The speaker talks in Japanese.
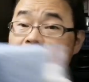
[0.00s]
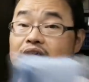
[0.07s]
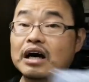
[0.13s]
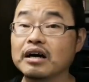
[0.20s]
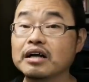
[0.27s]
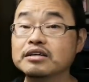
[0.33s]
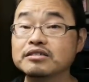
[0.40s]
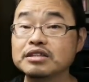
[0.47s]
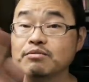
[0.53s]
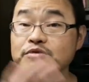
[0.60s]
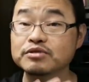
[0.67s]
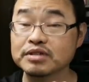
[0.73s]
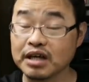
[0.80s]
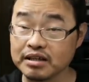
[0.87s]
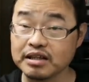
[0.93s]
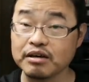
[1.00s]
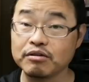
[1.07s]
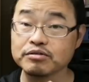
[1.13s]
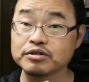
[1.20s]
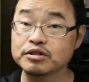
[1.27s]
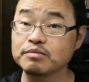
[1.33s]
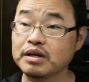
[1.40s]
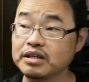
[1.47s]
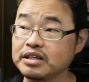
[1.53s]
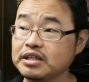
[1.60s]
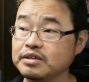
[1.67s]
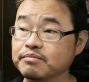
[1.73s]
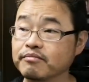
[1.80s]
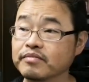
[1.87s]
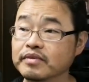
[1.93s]
ガラスにも使えるんだよ。つま
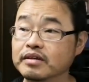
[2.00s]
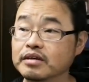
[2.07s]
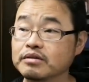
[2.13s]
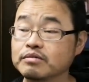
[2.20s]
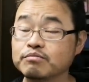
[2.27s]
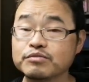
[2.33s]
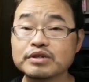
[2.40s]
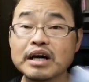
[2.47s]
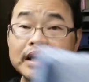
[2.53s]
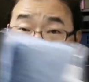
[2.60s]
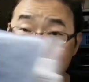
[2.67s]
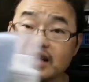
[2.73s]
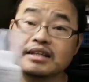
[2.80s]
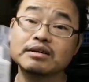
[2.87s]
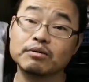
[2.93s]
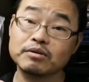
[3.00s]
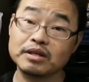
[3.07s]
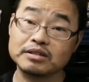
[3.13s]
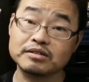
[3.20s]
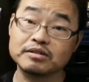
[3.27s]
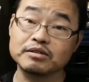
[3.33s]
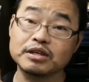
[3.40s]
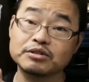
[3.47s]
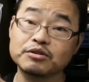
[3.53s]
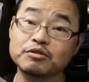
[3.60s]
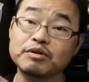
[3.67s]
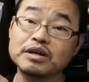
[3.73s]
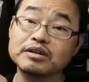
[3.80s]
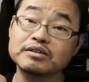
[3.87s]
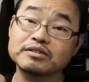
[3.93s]
り、ムラがないってことです。そ
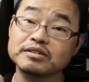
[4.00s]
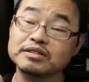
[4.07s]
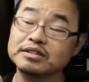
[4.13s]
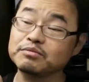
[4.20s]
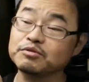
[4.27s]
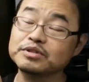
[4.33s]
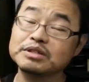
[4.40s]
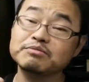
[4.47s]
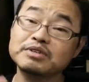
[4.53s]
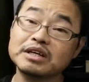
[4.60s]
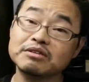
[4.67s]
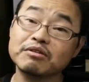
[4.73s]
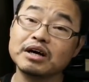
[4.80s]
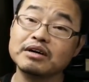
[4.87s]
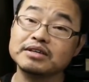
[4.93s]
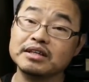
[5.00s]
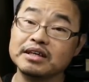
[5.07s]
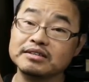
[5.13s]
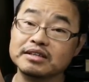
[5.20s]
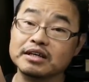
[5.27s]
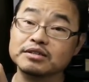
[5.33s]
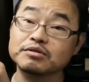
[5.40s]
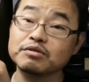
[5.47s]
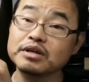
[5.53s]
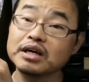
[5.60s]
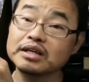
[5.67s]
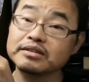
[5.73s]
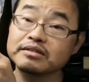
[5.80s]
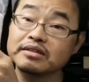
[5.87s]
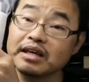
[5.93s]
のワックス、いつも吹きムラとかあるじゃないですか。それ
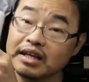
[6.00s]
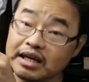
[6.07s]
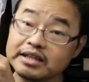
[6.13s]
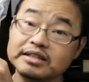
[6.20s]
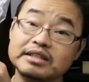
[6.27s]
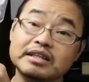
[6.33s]
が出ないっ